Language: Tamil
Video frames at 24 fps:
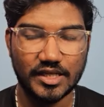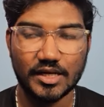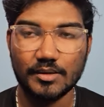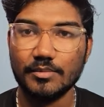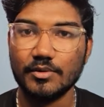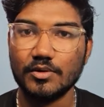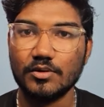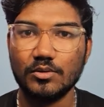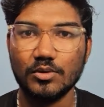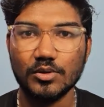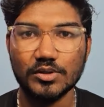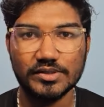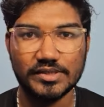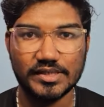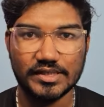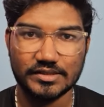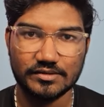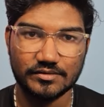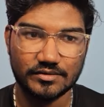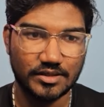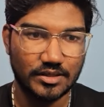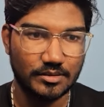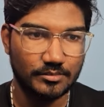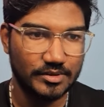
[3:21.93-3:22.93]
சரி இப்போ கோர்ஸ்
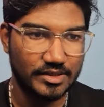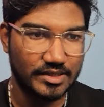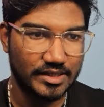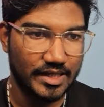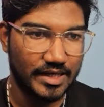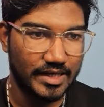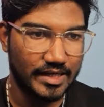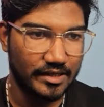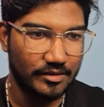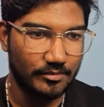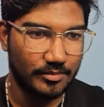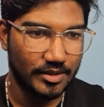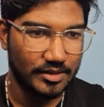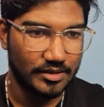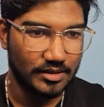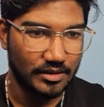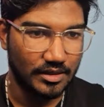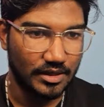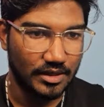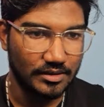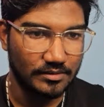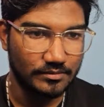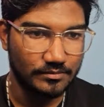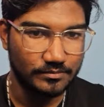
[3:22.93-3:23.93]
இயர்ஸ் வந்து நம்ம தேடியே
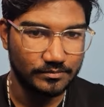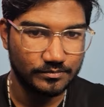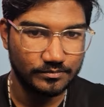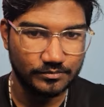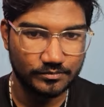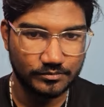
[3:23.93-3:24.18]
பார்த்துடலாம்